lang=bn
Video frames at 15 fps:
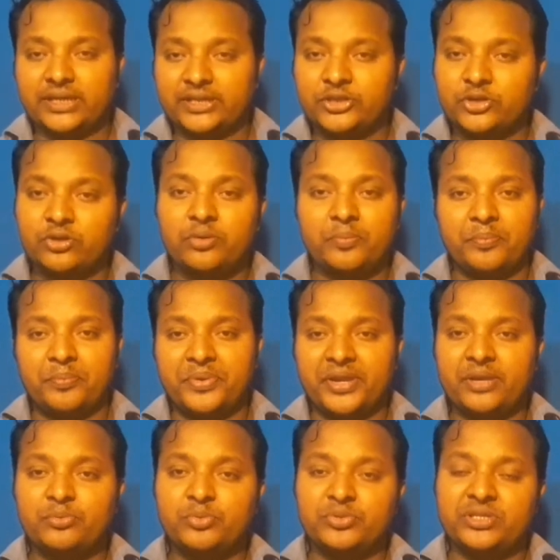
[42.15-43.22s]
তাদেরও
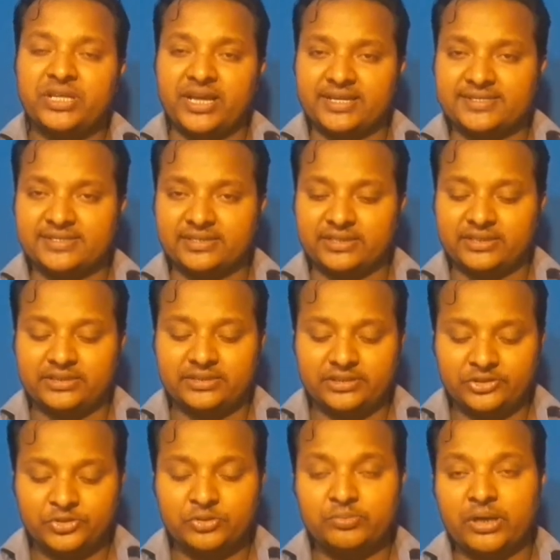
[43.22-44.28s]
ব্রেন বুদ্ধি আছে
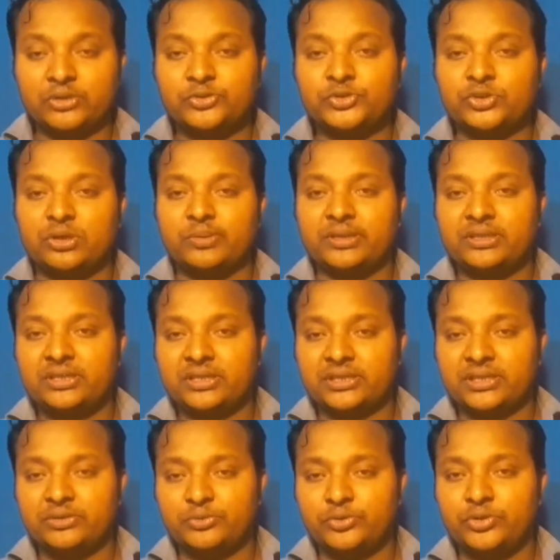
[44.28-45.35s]
কিন্তু মানুষ সবার
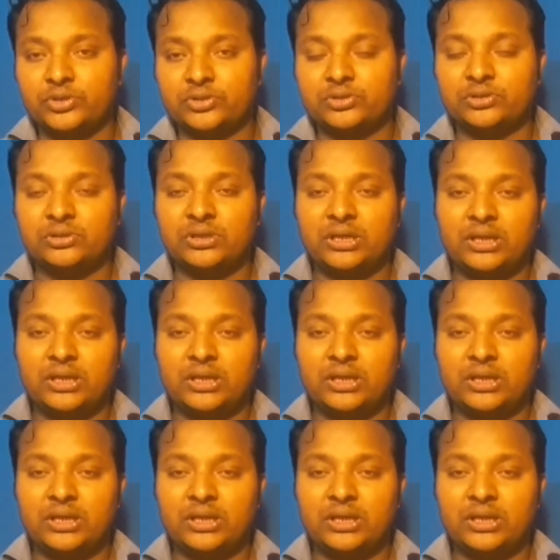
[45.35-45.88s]
থেকে উন্নত